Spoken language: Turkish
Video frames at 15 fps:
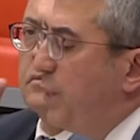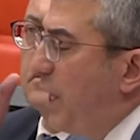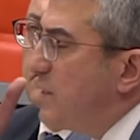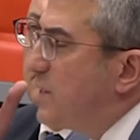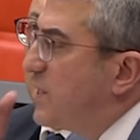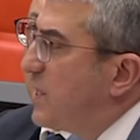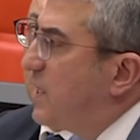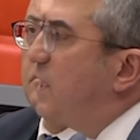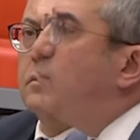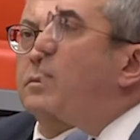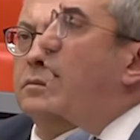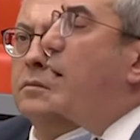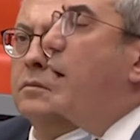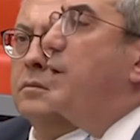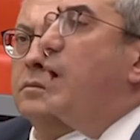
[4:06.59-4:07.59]
biraz
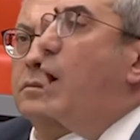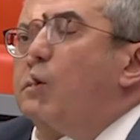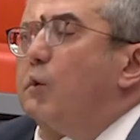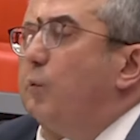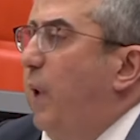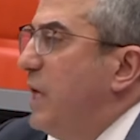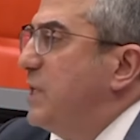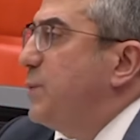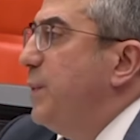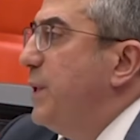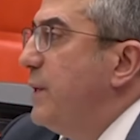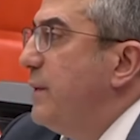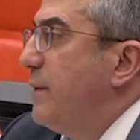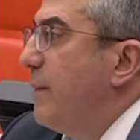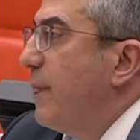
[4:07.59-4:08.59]
sıkılma kaynağı olmaz
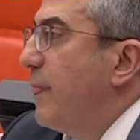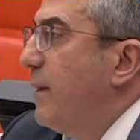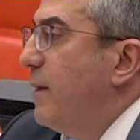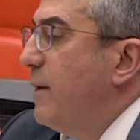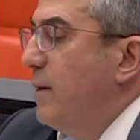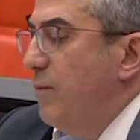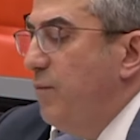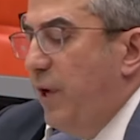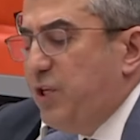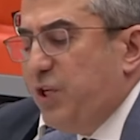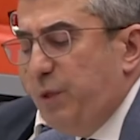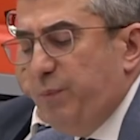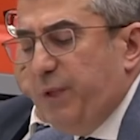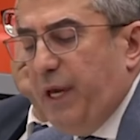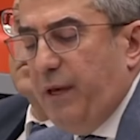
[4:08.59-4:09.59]
mı? Ve
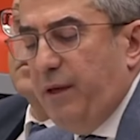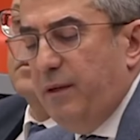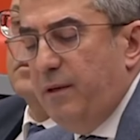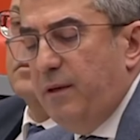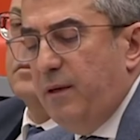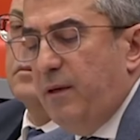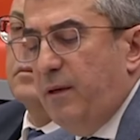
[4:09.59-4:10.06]
şimdi